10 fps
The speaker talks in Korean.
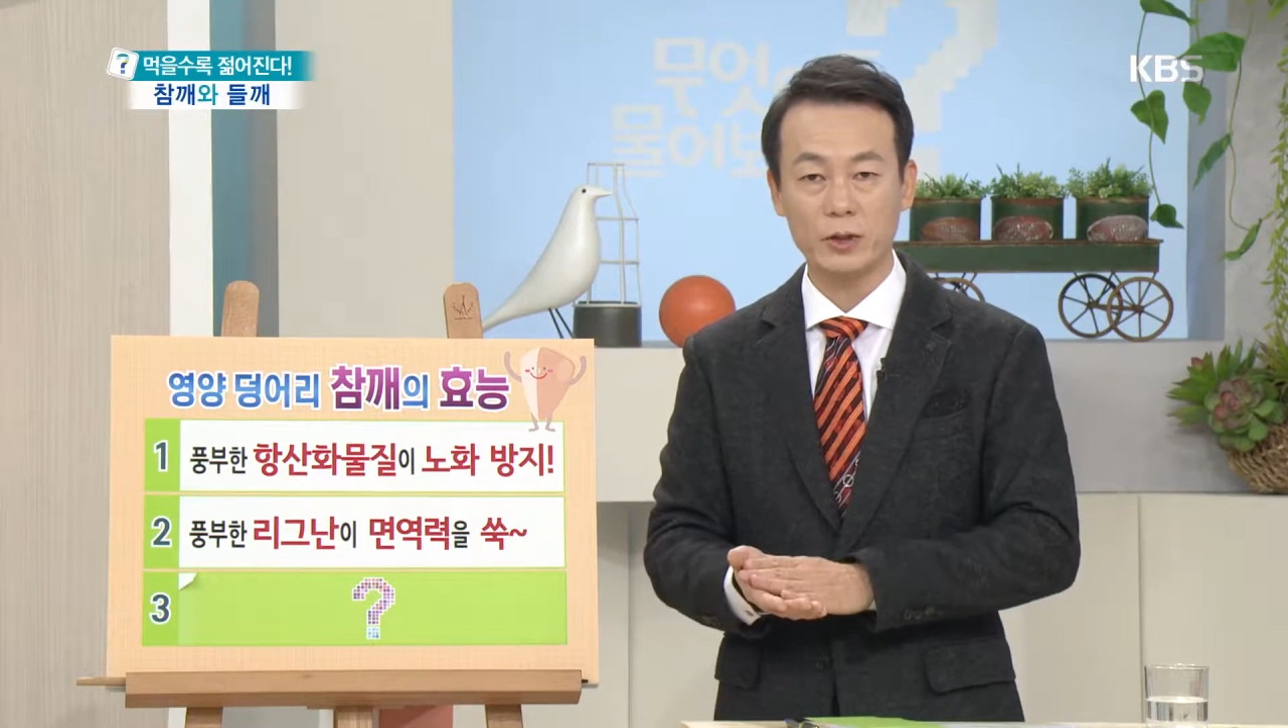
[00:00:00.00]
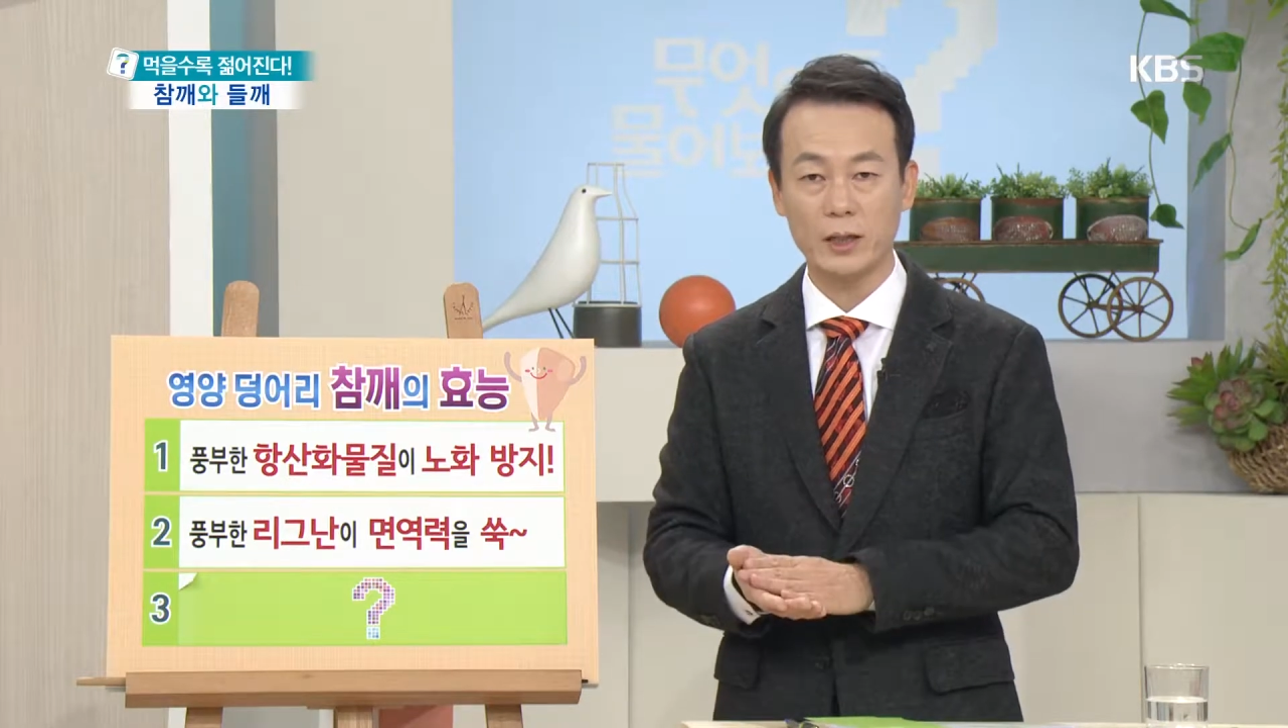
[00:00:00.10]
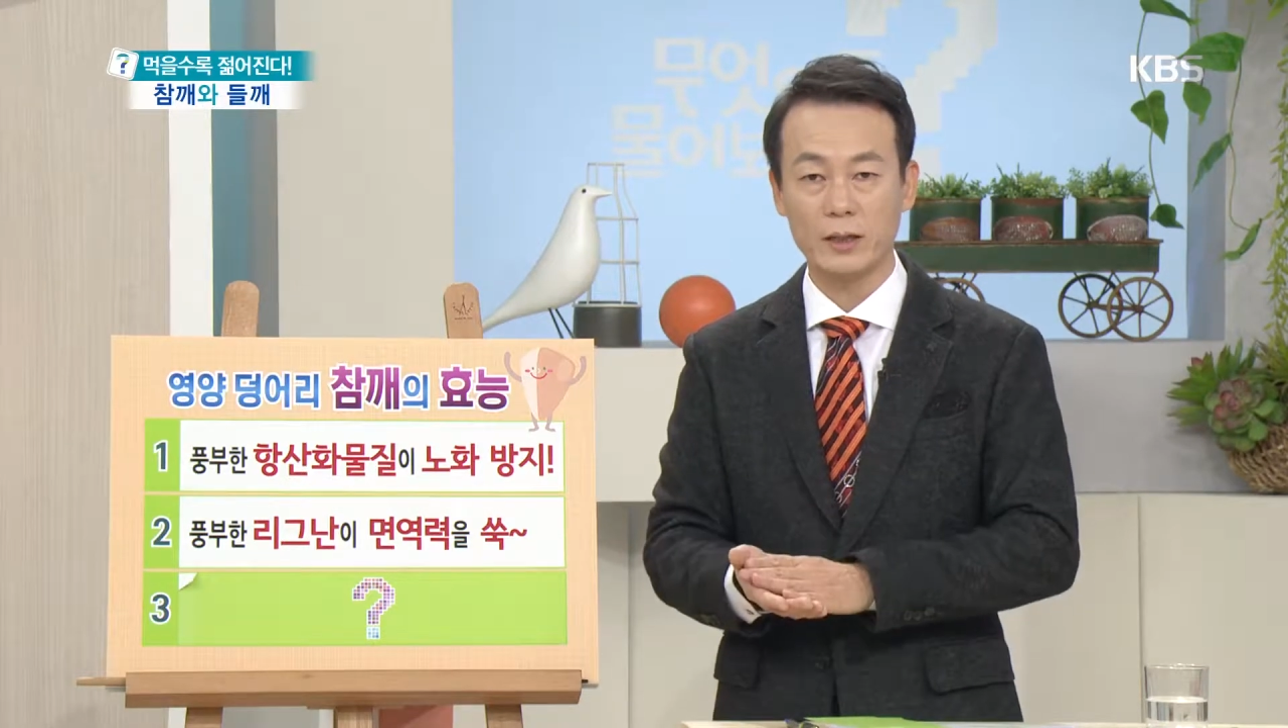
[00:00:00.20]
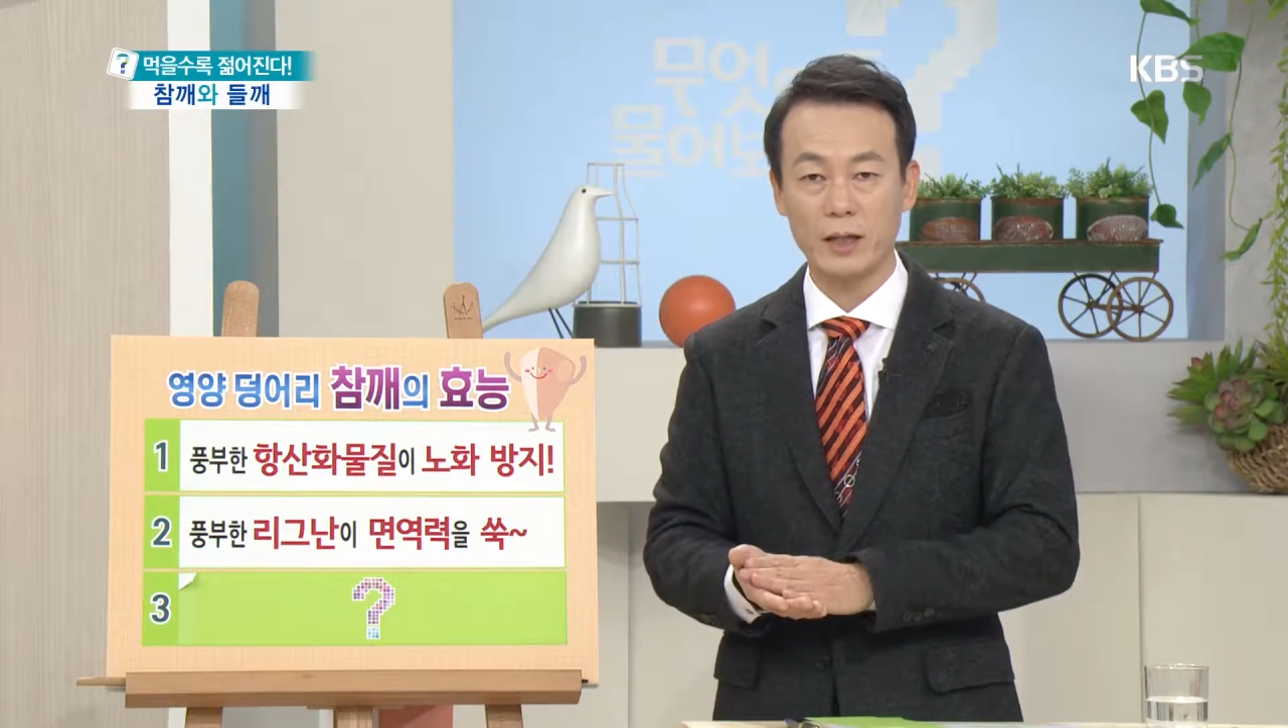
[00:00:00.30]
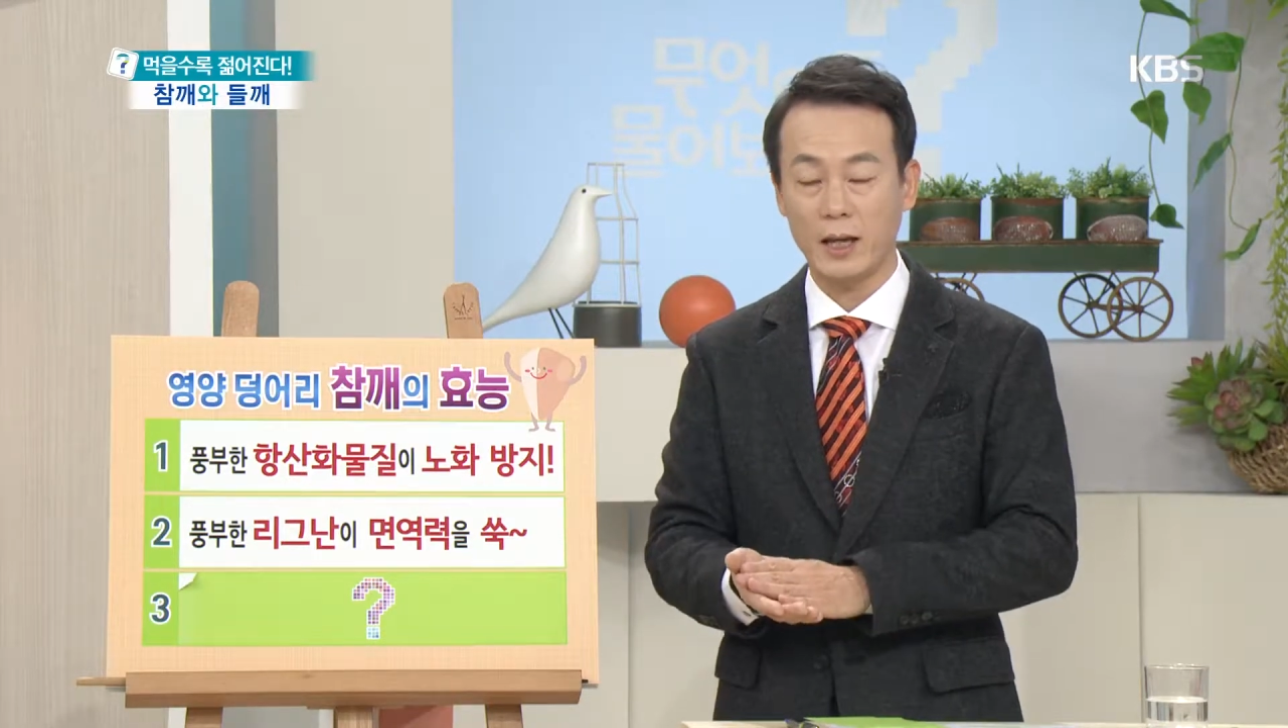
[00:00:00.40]
수
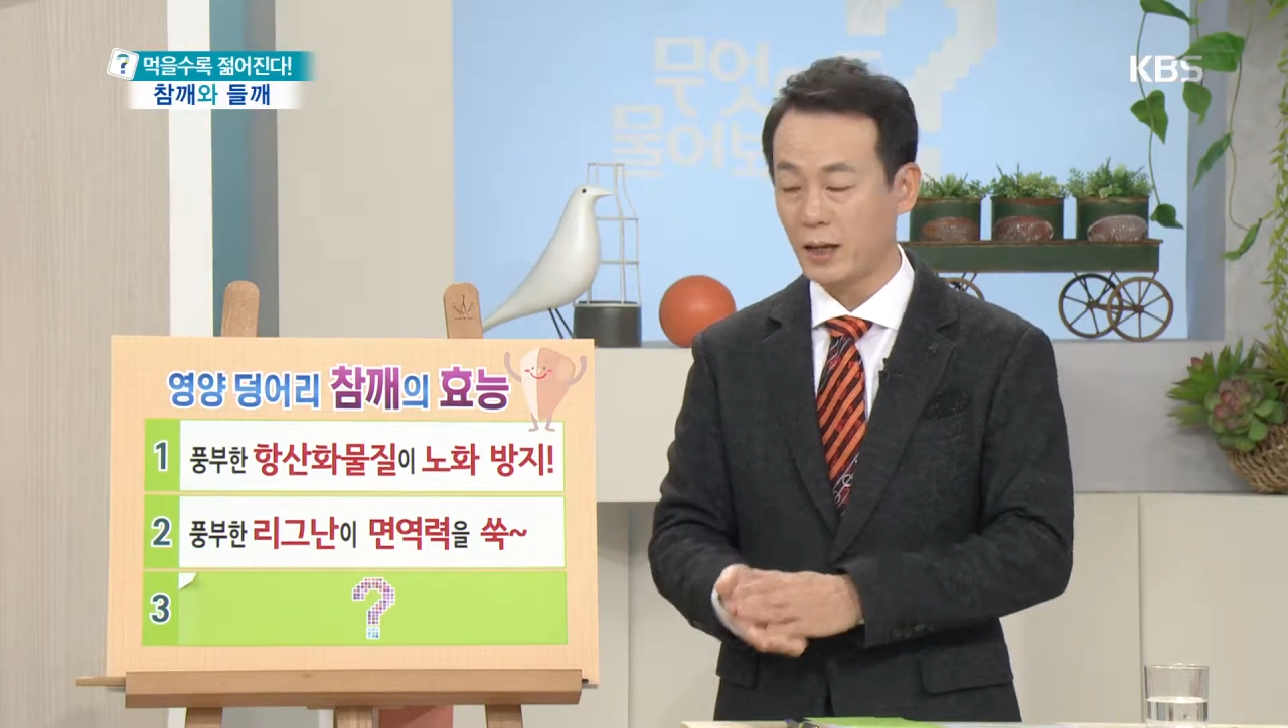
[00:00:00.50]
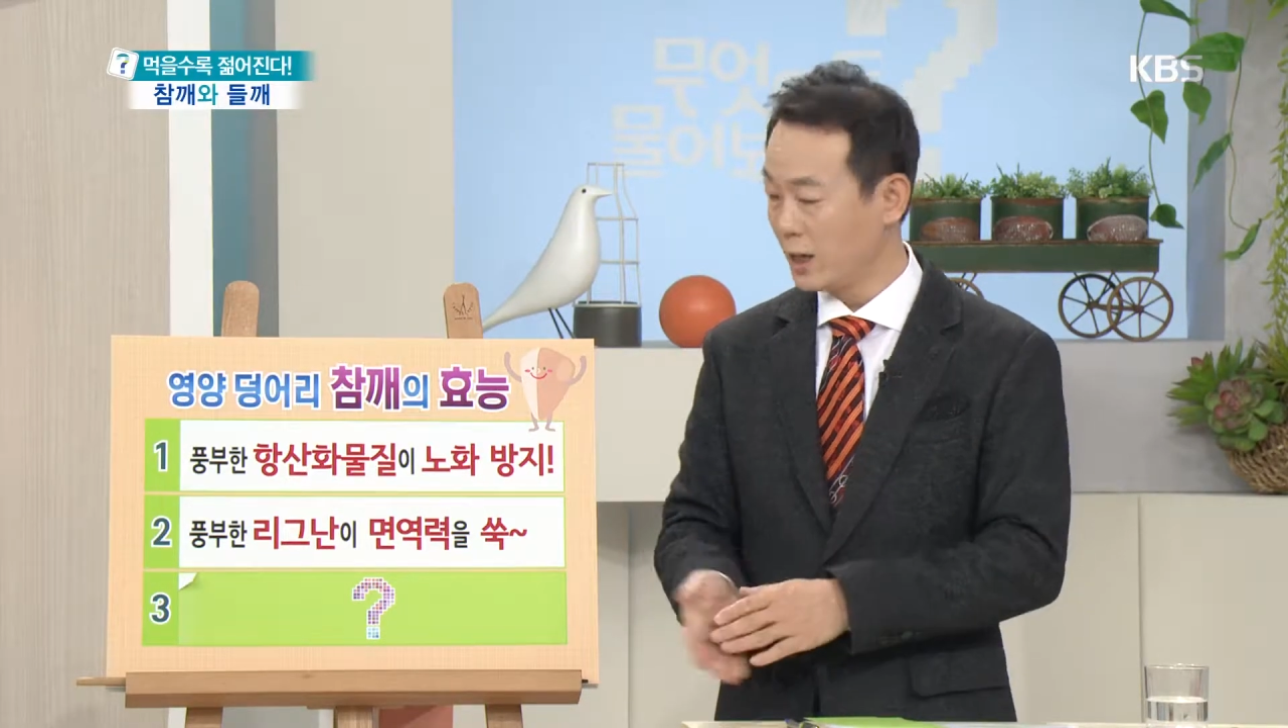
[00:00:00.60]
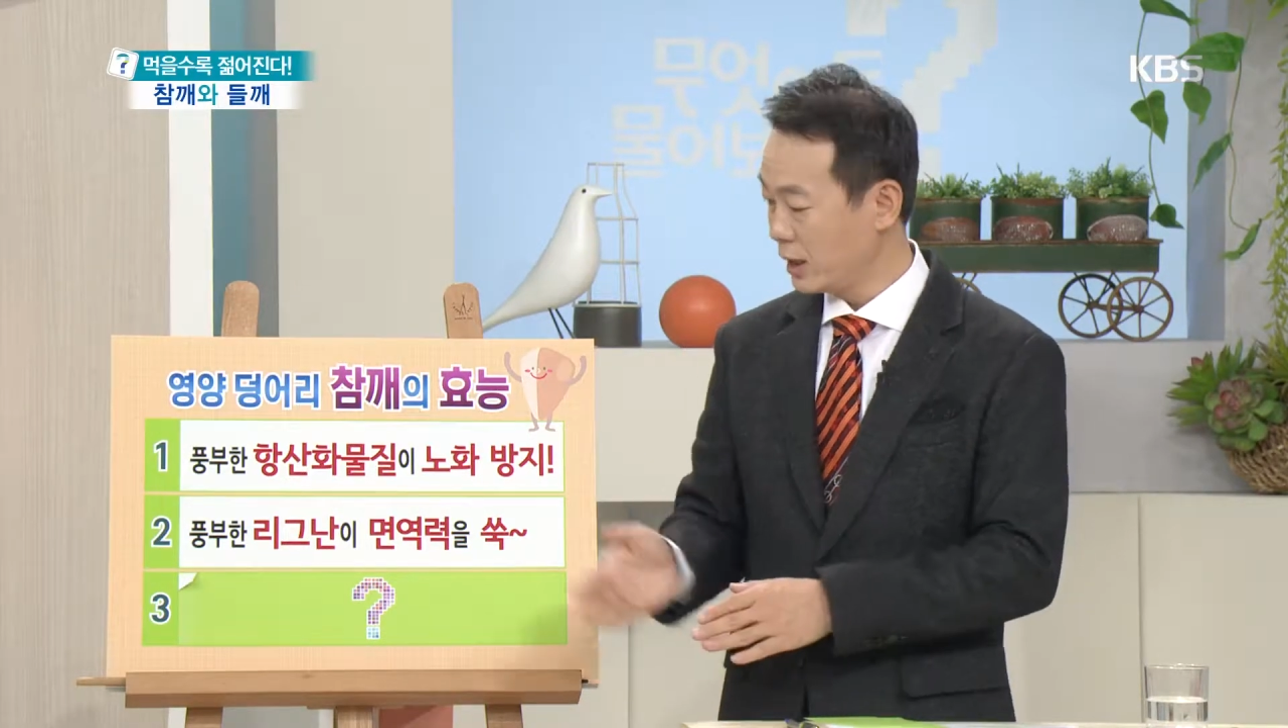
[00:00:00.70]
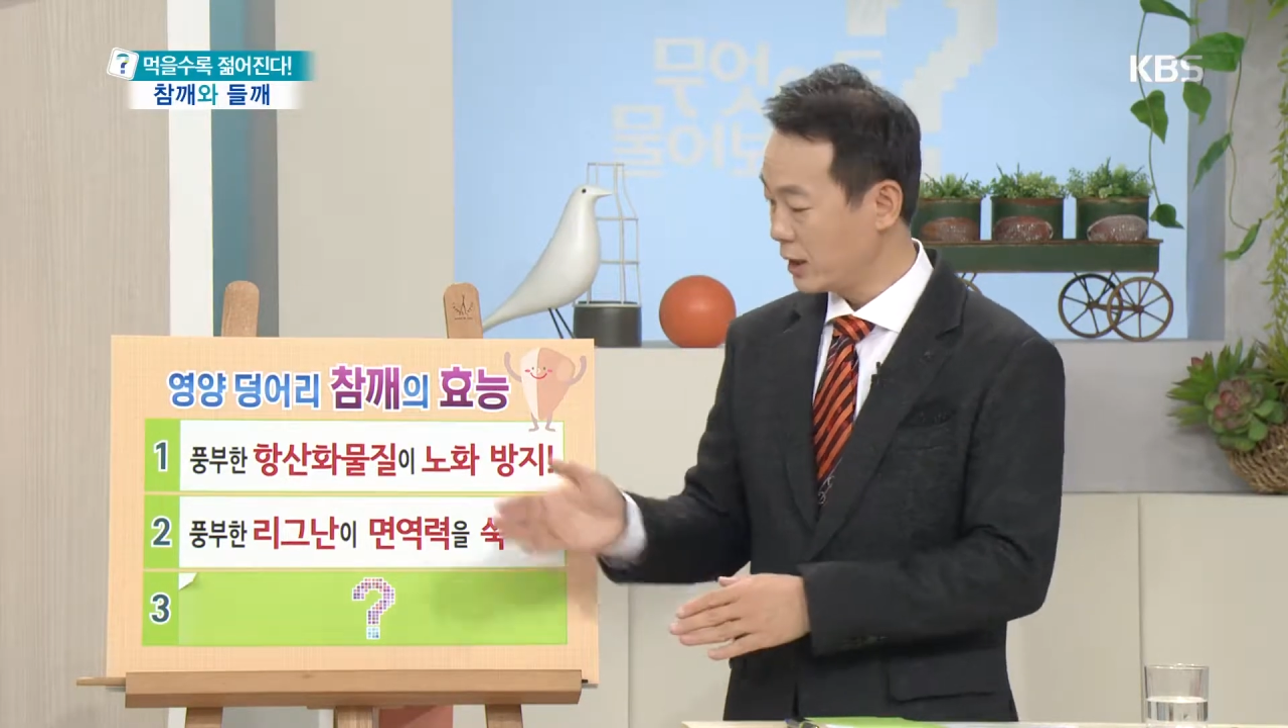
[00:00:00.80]
있는데